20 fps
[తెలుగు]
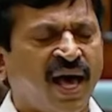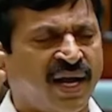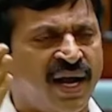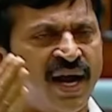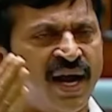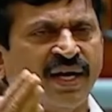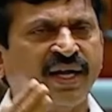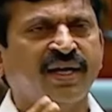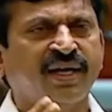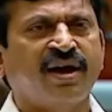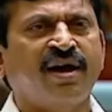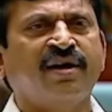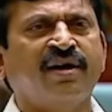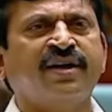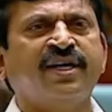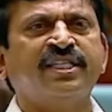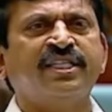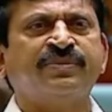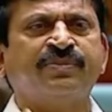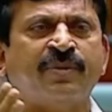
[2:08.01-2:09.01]
ఆనాటి
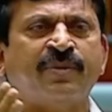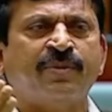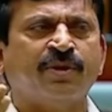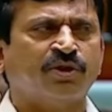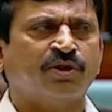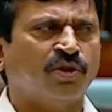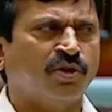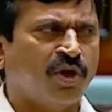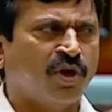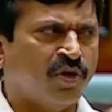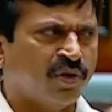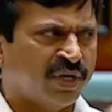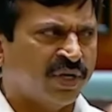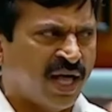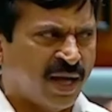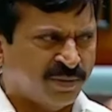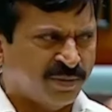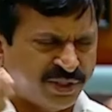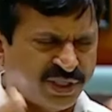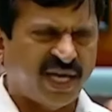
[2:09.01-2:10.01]
కాంగ్రెస్ ప్రభుత్వంలో
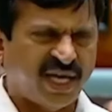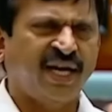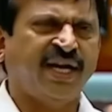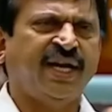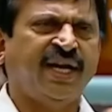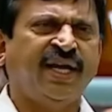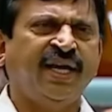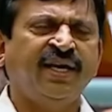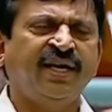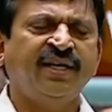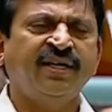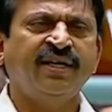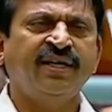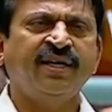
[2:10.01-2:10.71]
ఉన్న అంశాలని